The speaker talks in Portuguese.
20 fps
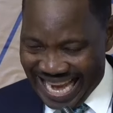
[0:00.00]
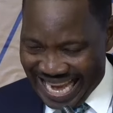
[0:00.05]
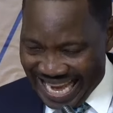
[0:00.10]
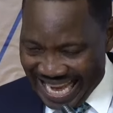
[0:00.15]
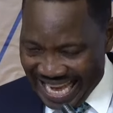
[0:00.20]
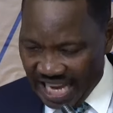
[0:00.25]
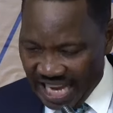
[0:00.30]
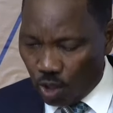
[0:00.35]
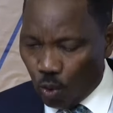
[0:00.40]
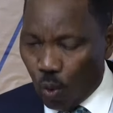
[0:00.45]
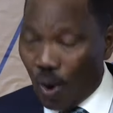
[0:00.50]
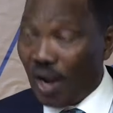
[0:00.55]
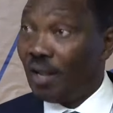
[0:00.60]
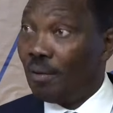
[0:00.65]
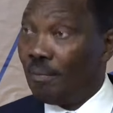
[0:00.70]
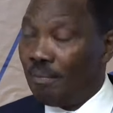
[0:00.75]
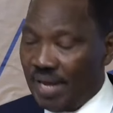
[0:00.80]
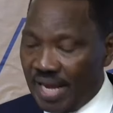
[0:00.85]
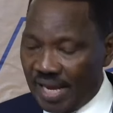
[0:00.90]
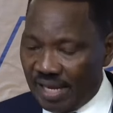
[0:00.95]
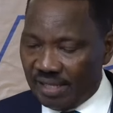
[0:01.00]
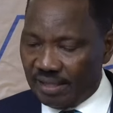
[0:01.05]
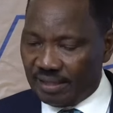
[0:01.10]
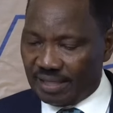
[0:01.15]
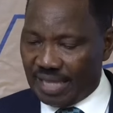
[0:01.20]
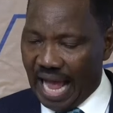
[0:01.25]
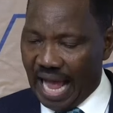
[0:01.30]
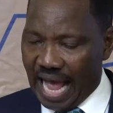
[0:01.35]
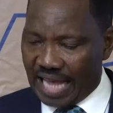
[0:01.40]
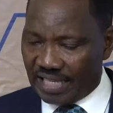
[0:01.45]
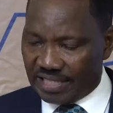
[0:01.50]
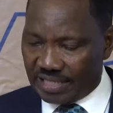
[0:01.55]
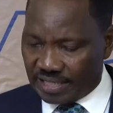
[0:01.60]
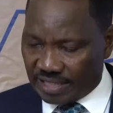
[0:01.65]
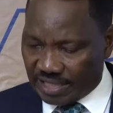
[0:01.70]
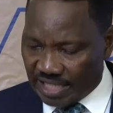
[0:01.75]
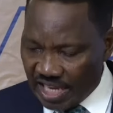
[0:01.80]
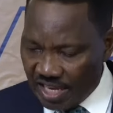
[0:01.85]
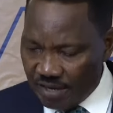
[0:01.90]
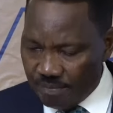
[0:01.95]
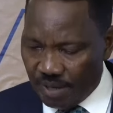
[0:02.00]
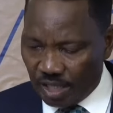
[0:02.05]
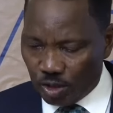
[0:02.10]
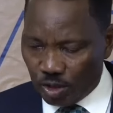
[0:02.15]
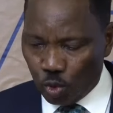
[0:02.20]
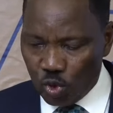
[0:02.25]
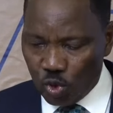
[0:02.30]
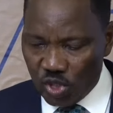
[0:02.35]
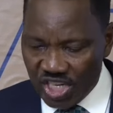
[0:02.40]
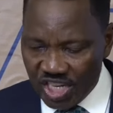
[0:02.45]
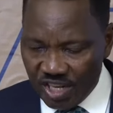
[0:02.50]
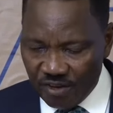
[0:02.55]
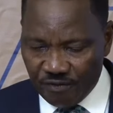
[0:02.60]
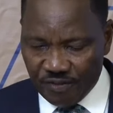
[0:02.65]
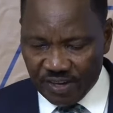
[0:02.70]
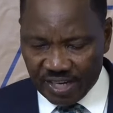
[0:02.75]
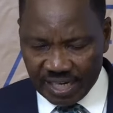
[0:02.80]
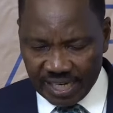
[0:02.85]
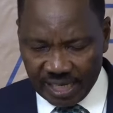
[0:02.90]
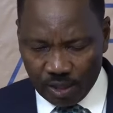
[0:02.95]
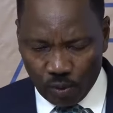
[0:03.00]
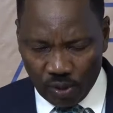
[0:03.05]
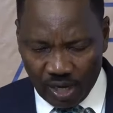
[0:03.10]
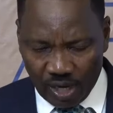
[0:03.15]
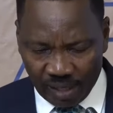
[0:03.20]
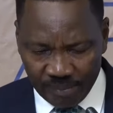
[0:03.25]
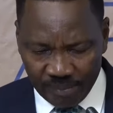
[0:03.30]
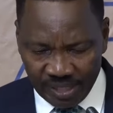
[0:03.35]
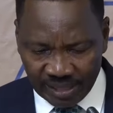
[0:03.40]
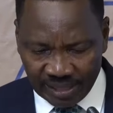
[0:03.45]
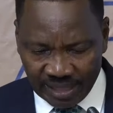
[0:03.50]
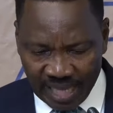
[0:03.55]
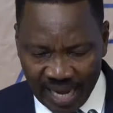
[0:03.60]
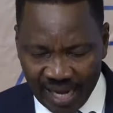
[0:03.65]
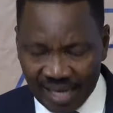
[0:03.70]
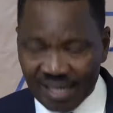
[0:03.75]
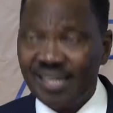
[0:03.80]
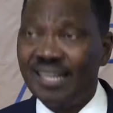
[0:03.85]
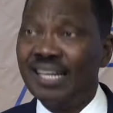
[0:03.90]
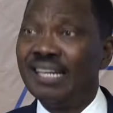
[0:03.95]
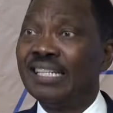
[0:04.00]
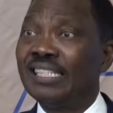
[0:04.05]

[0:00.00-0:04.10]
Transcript: igualmente acima do nível regulamentar